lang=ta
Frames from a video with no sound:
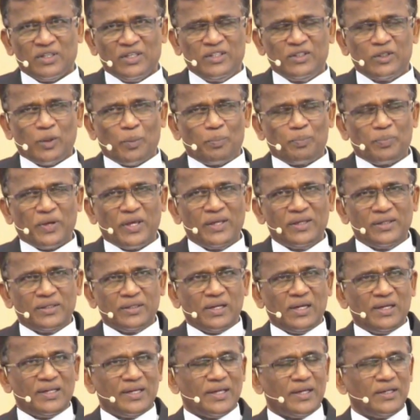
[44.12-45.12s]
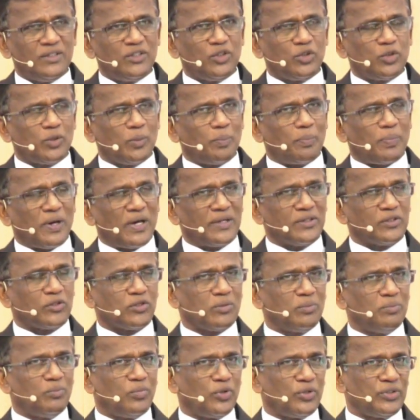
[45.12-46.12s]
இந்த பெயர்களை எடுத்து
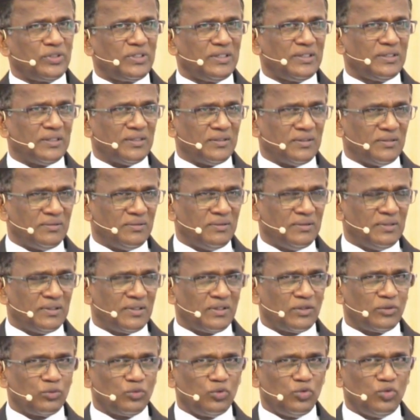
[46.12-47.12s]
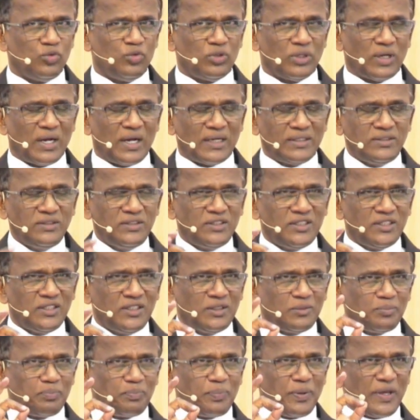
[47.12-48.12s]
பார்க்கும்போது
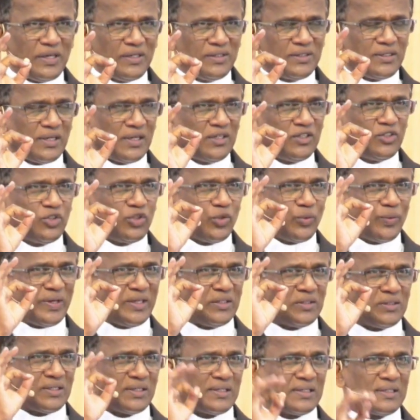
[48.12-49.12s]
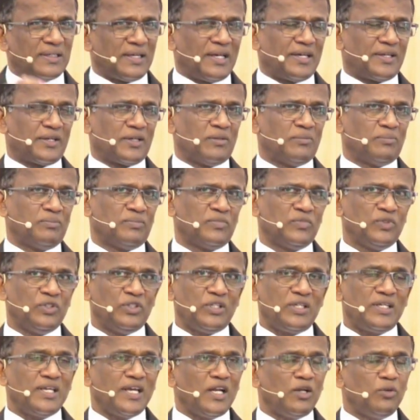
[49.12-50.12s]
ஹண்ட்ரட் பேர் எழுதி வைத்திருந்தாராம்
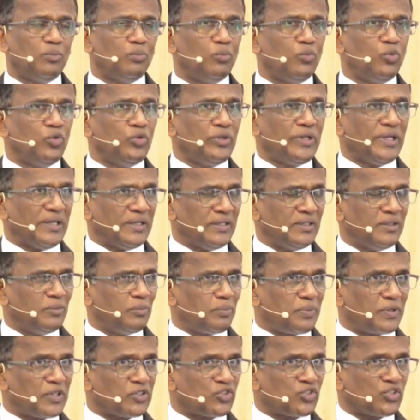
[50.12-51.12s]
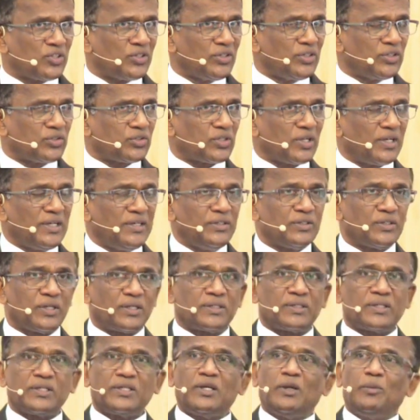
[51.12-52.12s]
டிஎல் மூடி பிரசங்கத்திலே
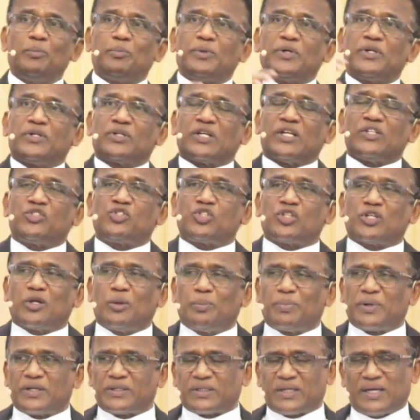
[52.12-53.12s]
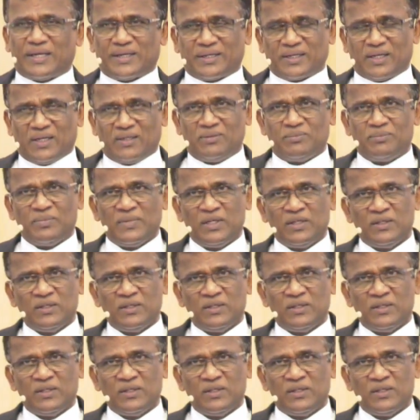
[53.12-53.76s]
நிறையா பேர் ரச்சிக்கப்பட்டார்கள்